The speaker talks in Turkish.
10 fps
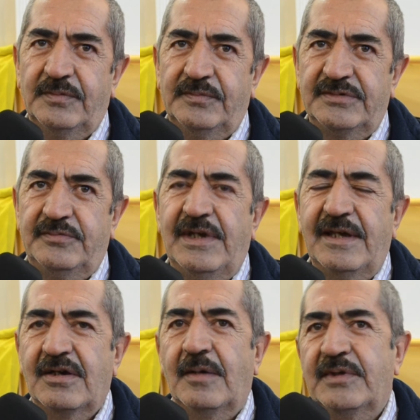Biz böyle
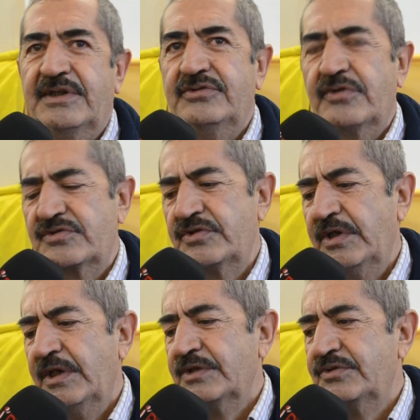kabul ediyoruz.
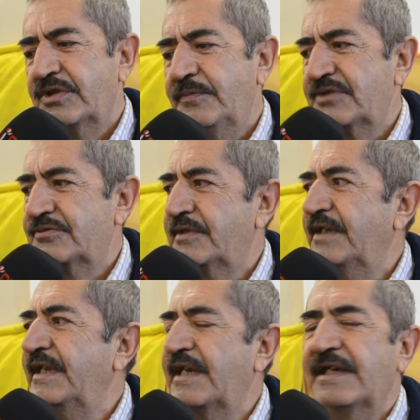Çünkü Pir
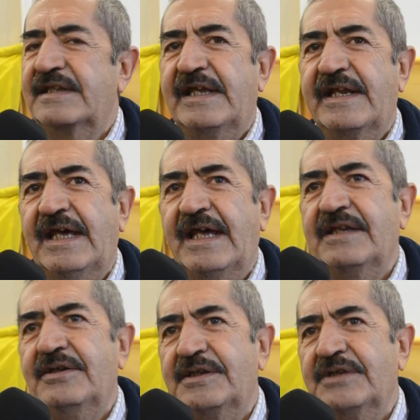Sultan dernekleri her
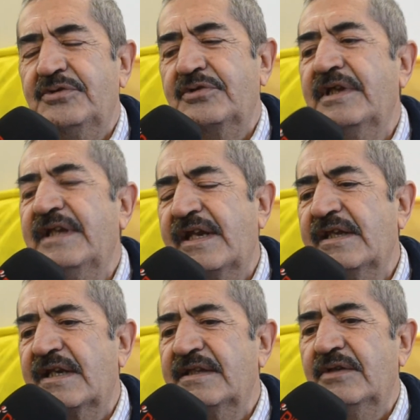yerde, Türkiye'nin her
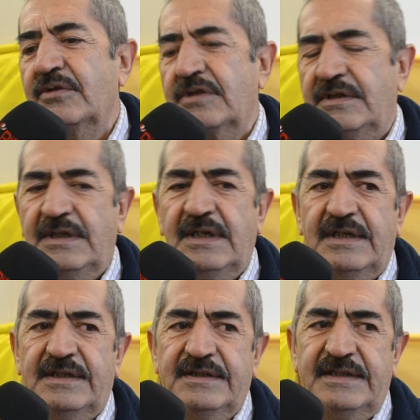
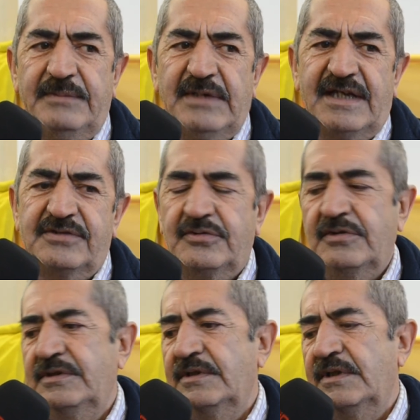yerinde de her
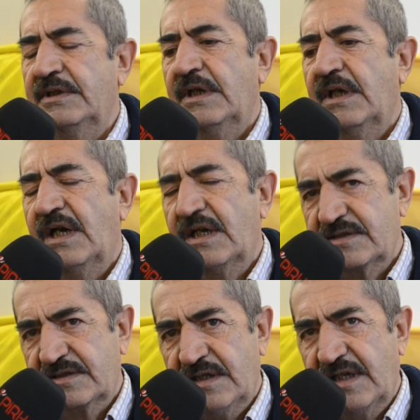türlü
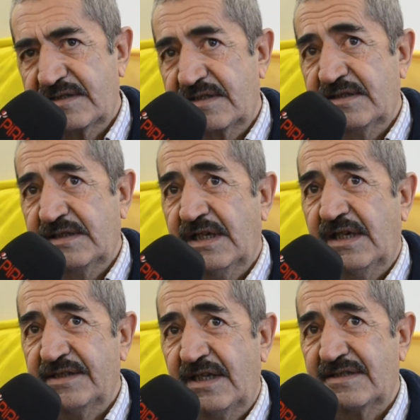haksızlığa,
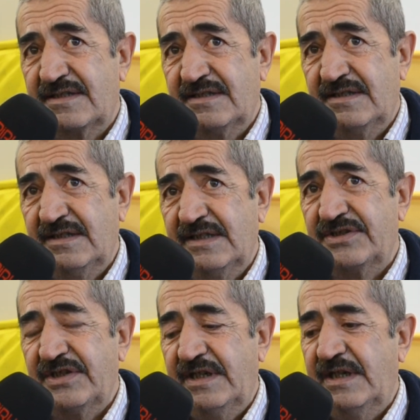adaletsizliğe,
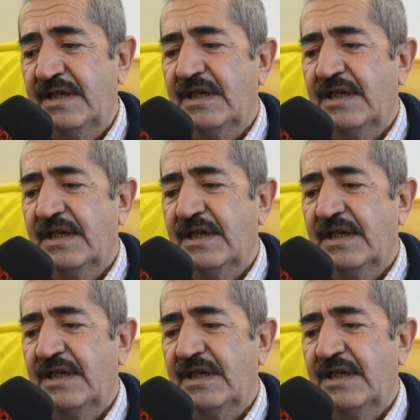şeye